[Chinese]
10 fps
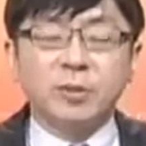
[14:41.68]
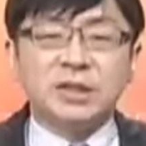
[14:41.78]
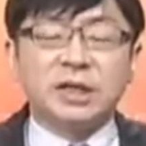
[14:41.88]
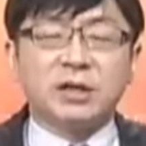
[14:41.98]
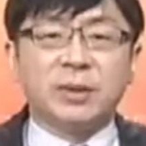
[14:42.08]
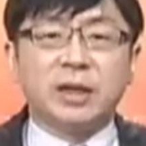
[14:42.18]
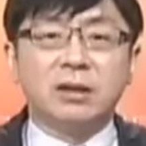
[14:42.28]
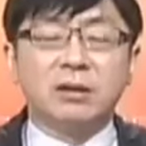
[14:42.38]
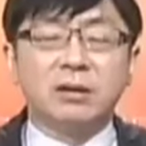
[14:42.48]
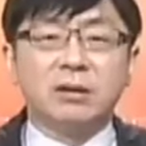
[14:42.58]
那不结了
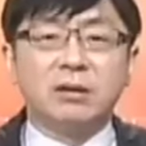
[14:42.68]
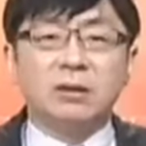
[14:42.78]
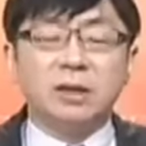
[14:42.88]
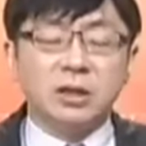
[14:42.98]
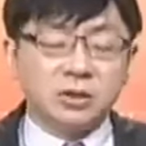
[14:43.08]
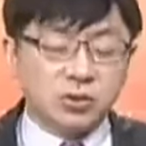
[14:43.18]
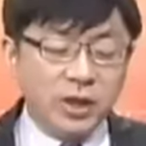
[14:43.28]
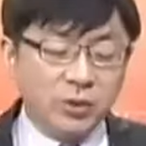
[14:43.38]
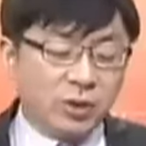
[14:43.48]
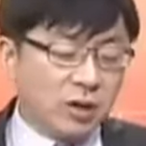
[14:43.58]
吗？
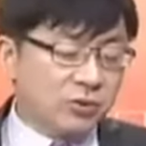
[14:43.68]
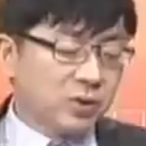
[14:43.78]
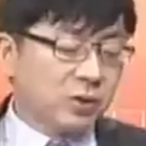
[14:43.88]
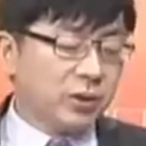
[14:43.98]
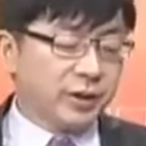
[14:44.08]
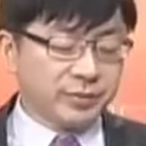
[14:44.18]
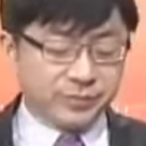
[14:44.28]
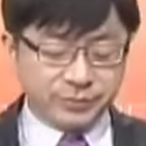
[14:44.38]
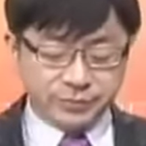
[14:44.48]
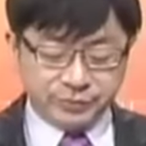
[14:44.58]
所以我告诉各位，
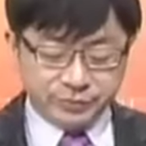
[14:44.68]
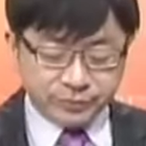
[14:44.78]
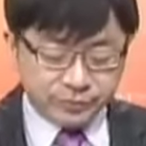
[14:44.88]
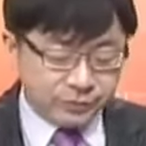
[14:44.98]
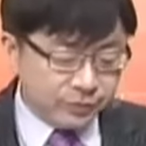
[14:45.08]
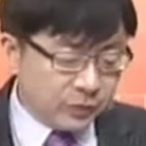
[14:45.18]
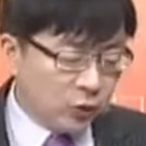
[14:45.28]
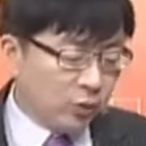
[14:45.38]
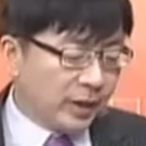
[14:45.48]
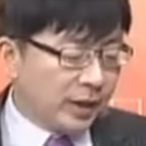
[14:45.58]

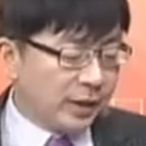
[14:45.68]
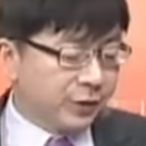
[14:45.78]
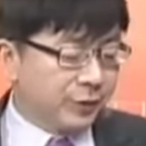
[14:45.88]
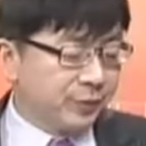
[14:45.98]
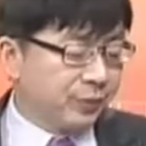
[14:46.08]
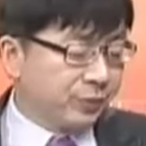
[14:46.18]
我们来看哦，